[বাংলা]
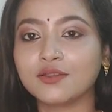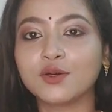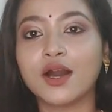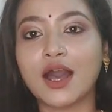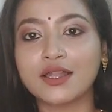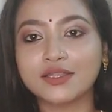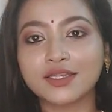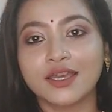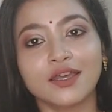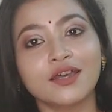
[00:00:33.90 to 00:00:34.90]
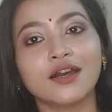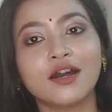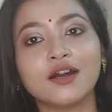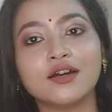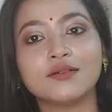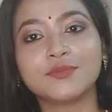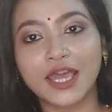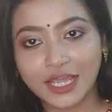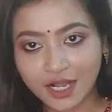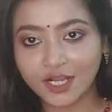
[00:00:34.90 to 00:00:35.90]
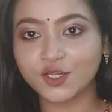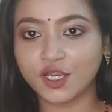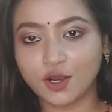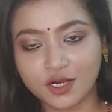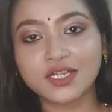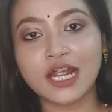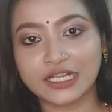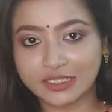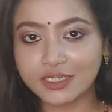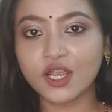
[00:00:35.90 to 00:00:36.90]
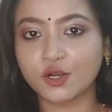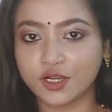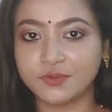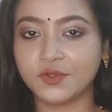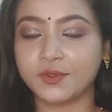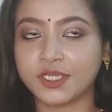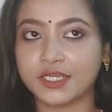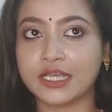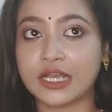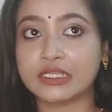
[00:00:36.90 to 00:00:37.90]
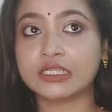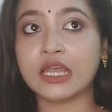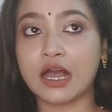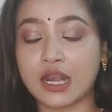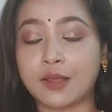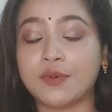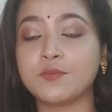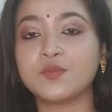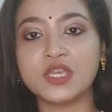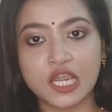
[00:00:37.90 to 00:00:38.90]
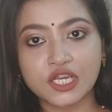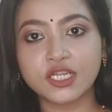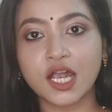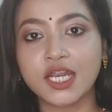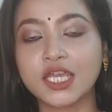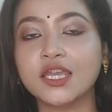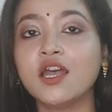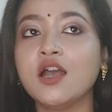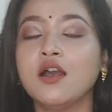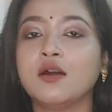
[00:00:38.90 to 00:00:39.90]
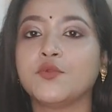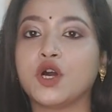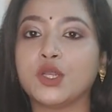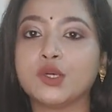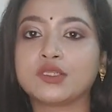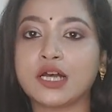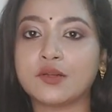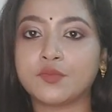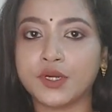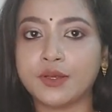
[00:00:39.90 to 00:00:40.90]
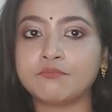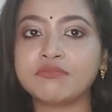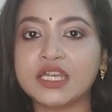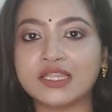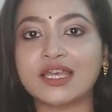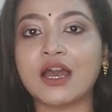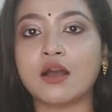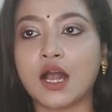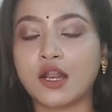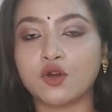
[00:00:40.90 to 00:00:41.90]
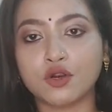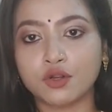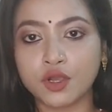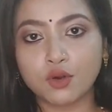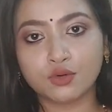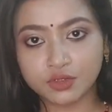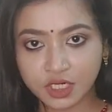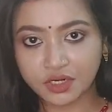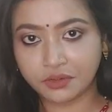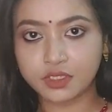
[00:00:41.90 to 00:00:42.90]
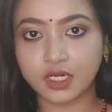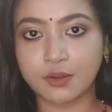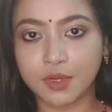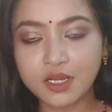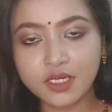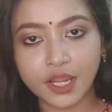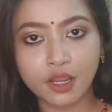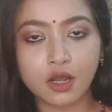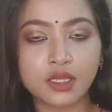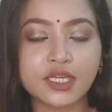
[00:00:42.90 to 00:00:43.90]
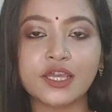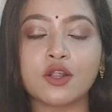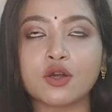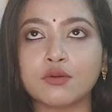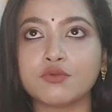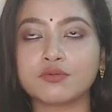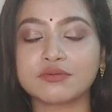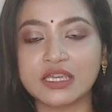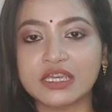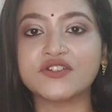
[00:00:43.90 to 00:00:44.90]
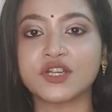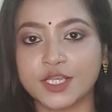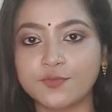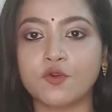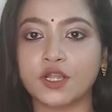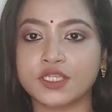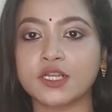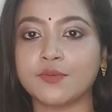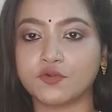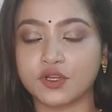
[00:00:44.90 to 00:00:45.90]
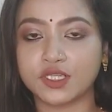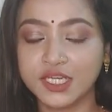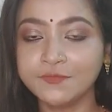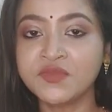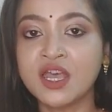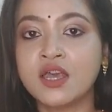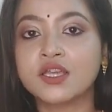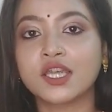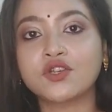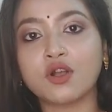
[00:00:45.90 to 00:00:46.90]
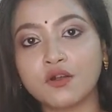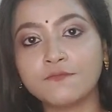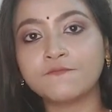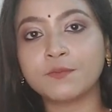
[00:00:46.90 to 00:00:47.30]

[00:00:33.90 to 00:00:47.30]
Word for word: তো আজকে এখানে যে কটা শাড়ি আছে সে কটাই আমি তোমাদেরকে দেখাচ্ছি আর আমার বিয়ের শাড়ি বলো তারপরে বিয়েতে আরও অনেক অনুষ্ঠান হয়েছে আমার সেই সেই রকম কি কি ড্রেস পরেছি না পরেছি সেই সব